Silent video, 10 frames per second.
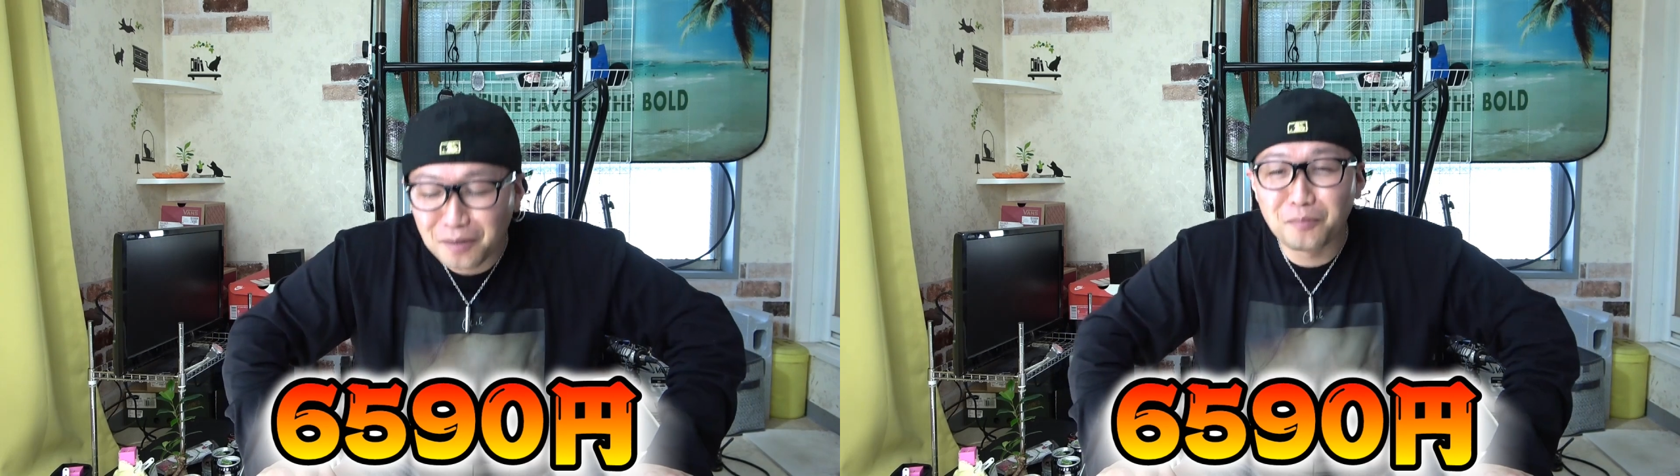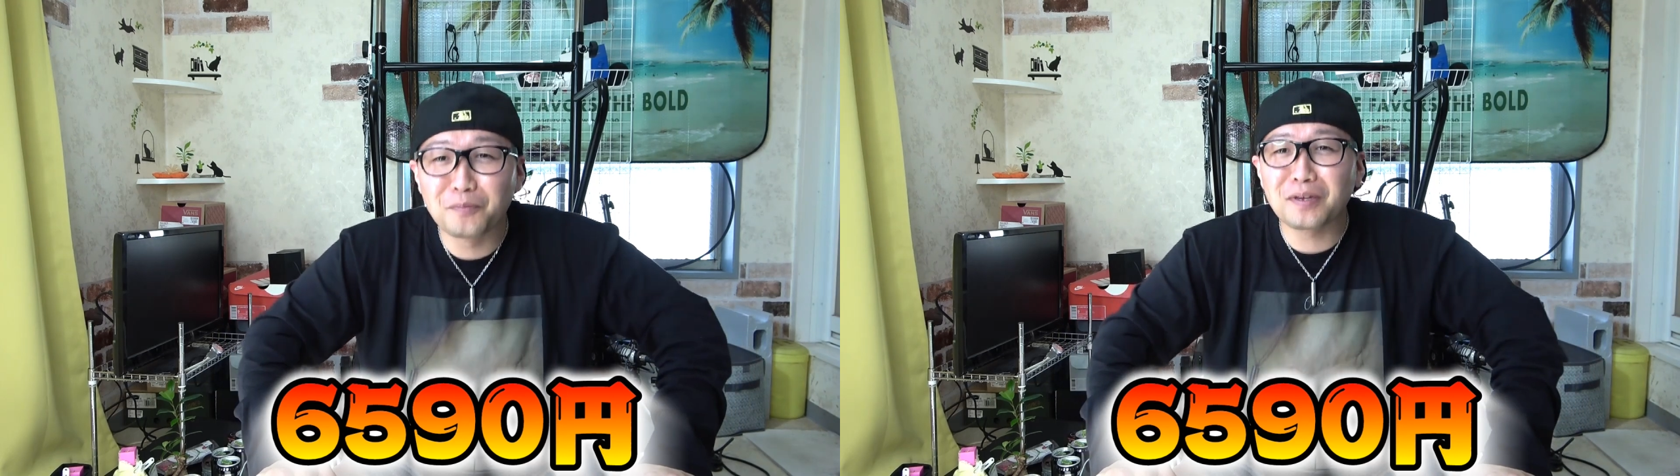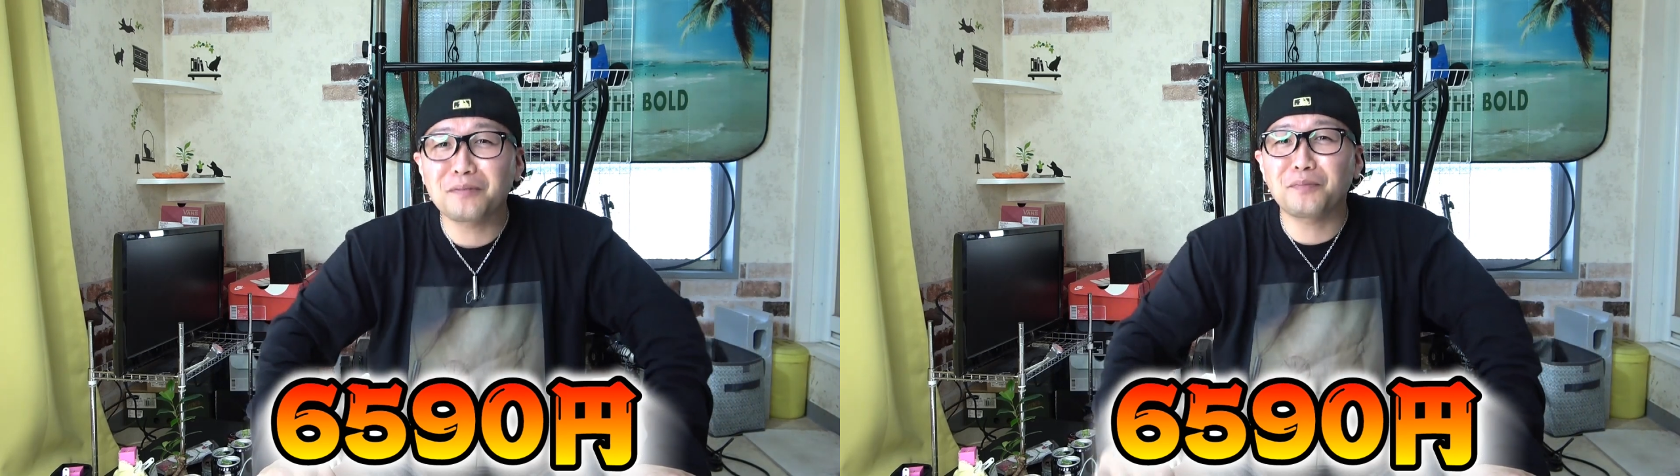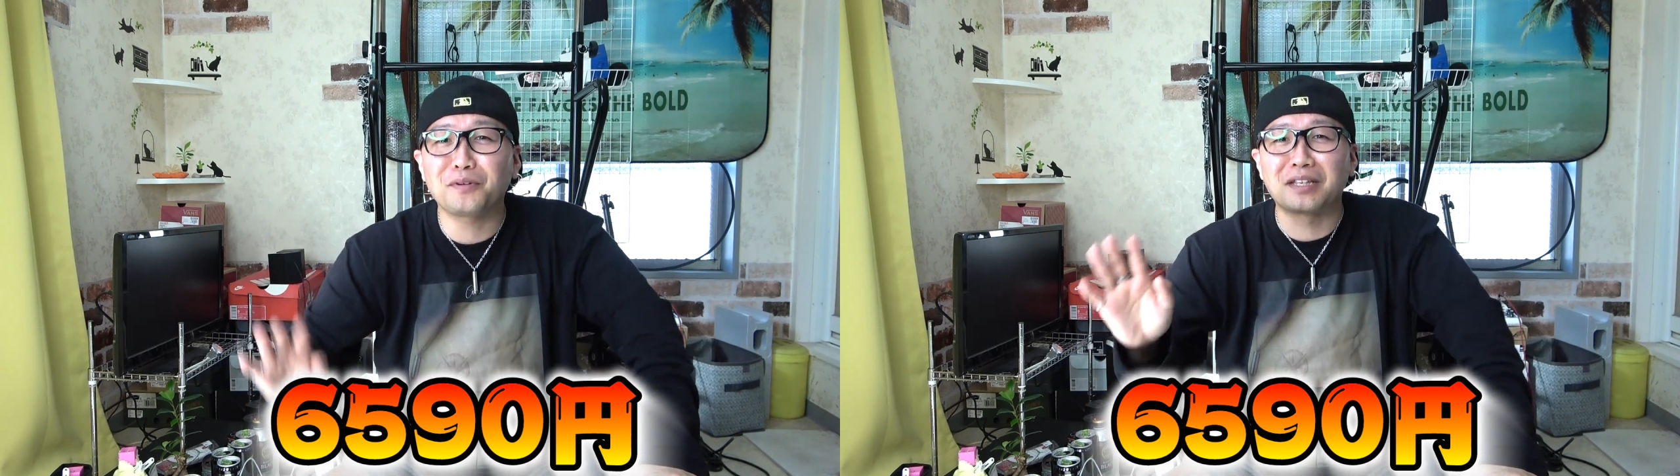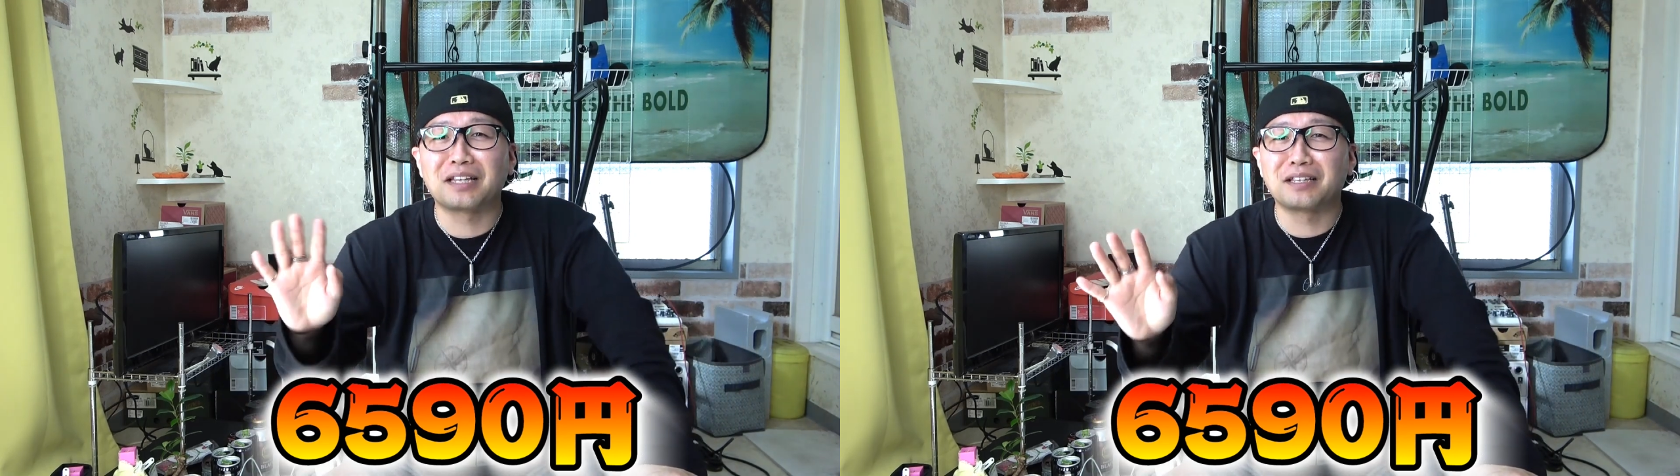もう貧
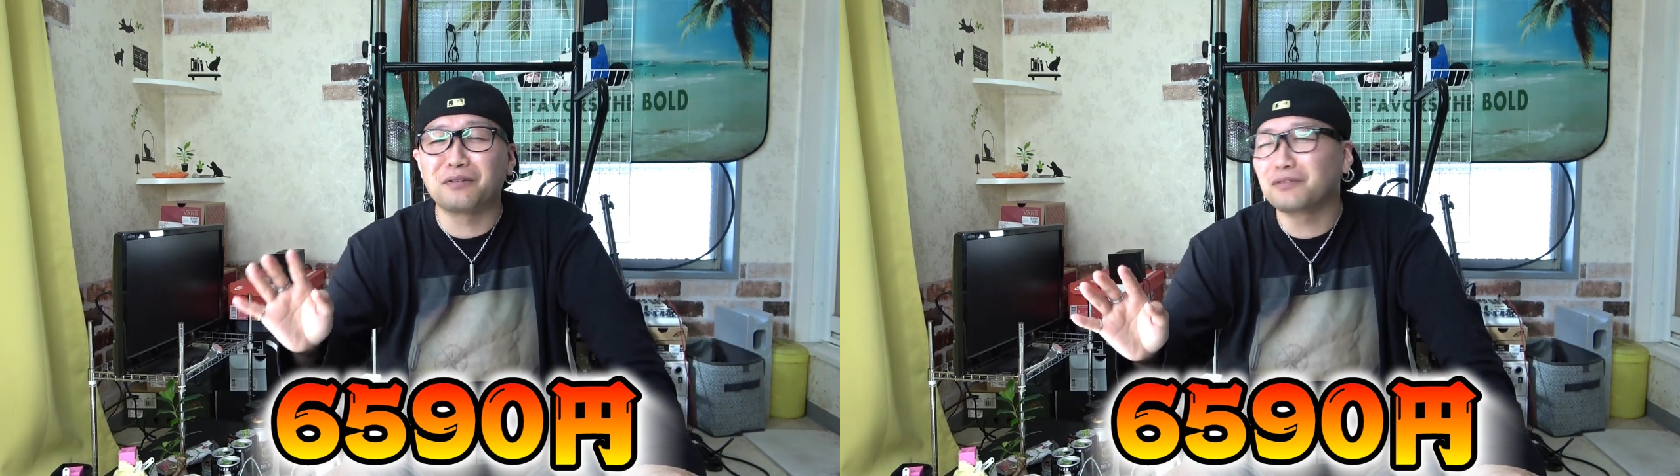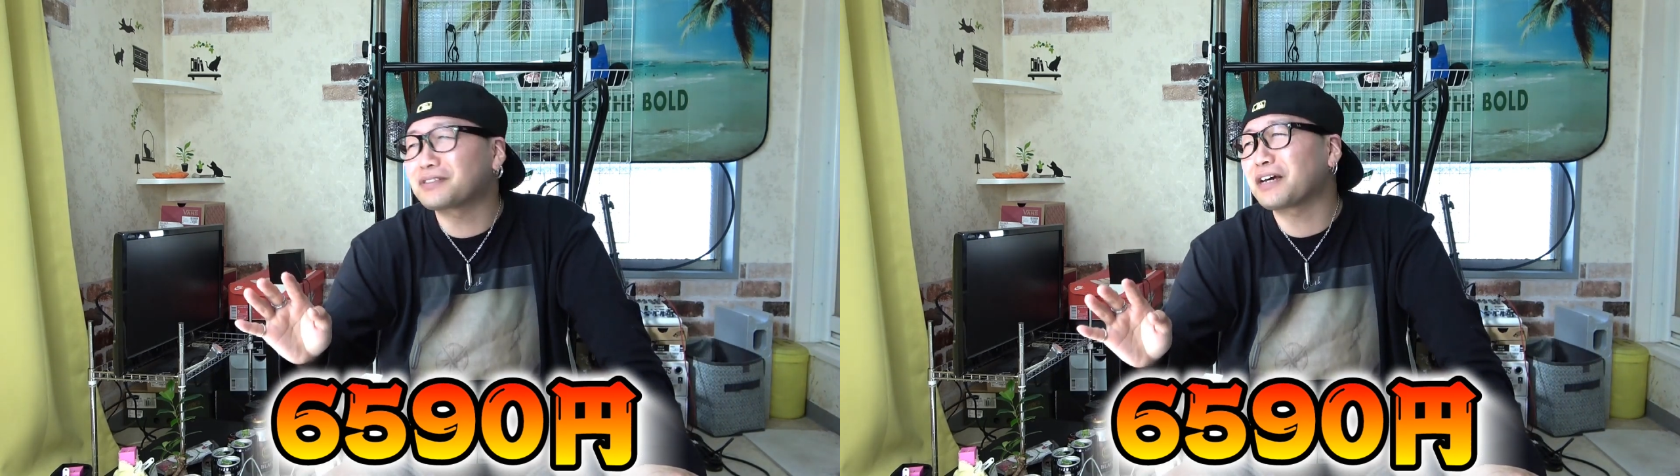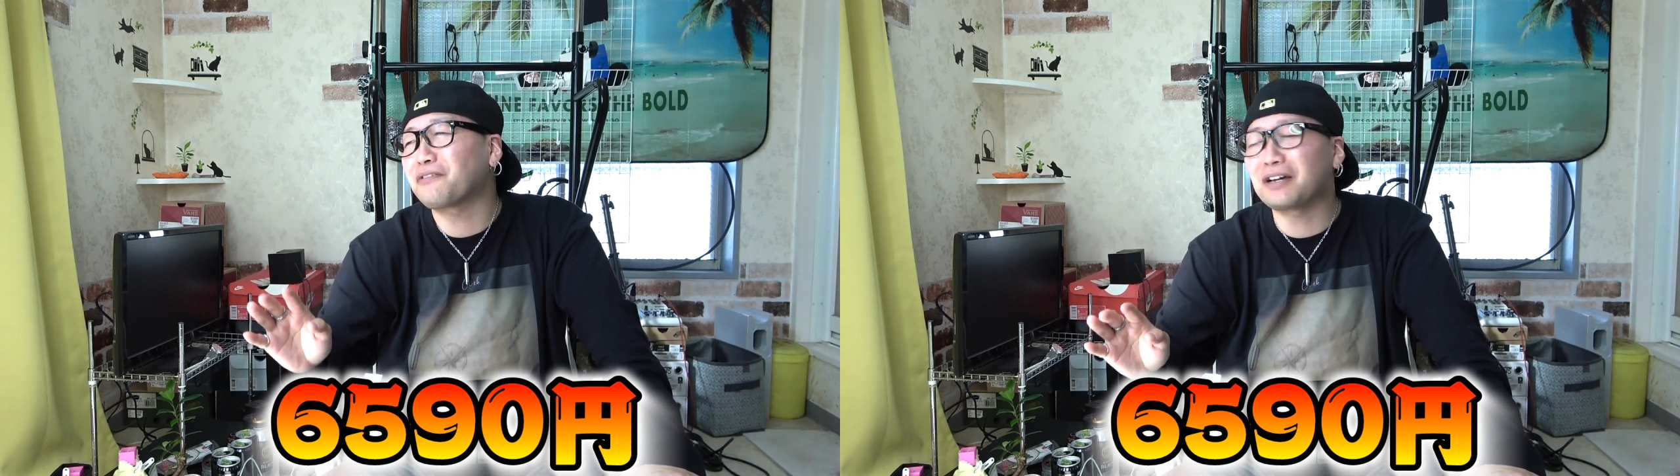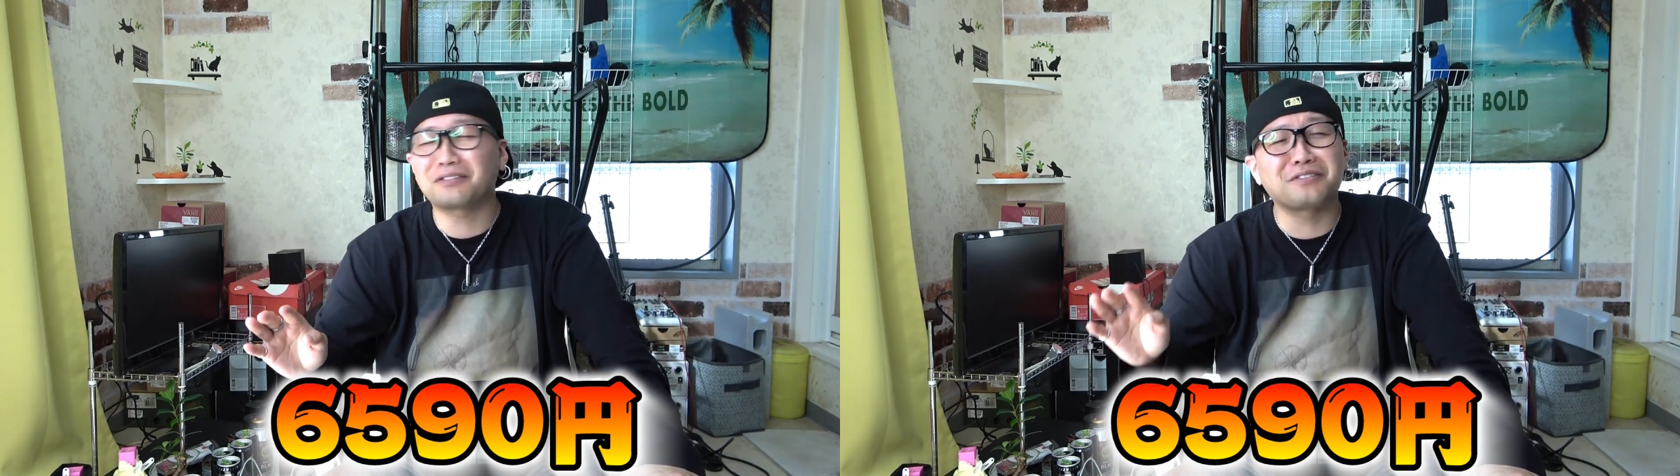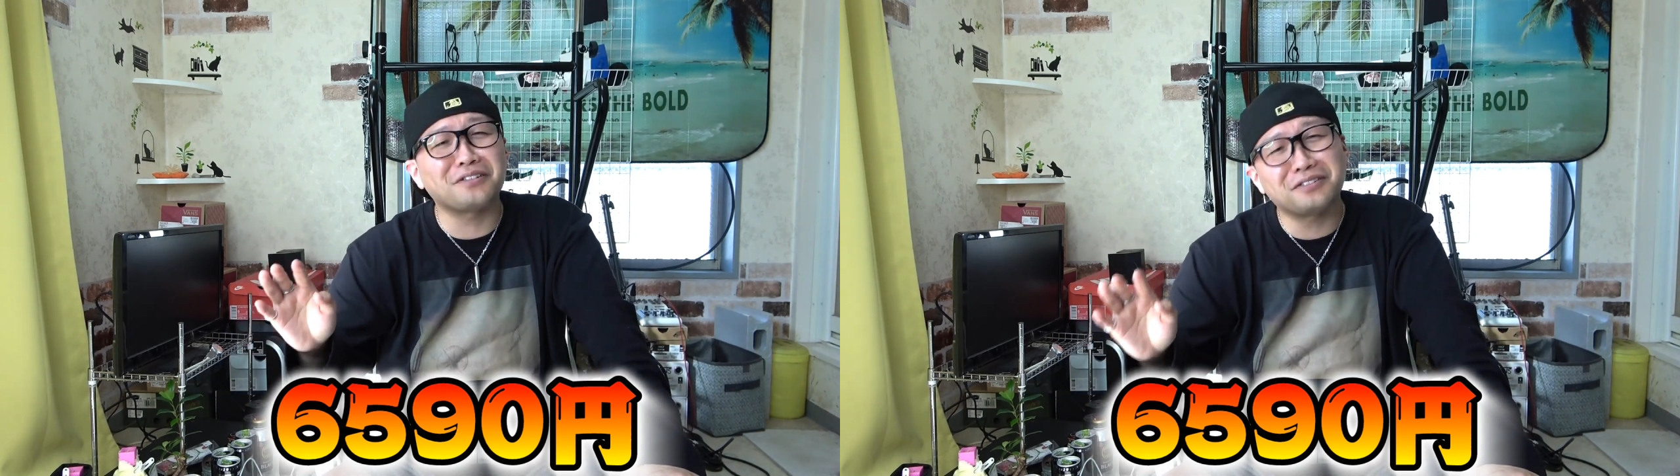乏なんでろくせんごひゃ
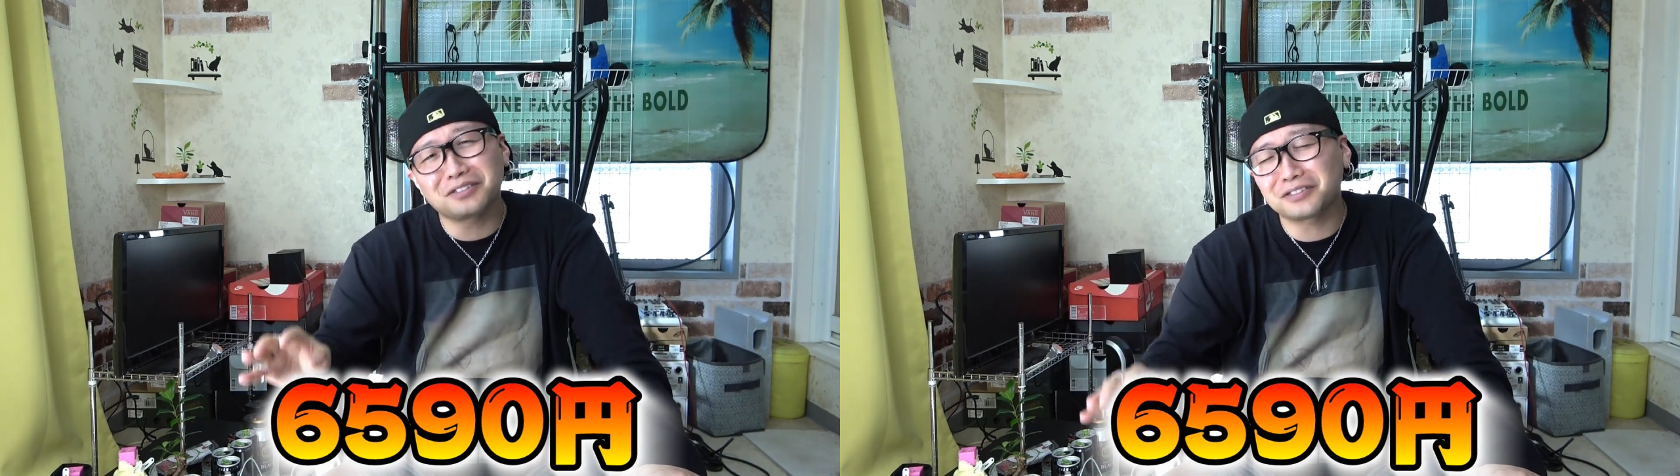くきゅう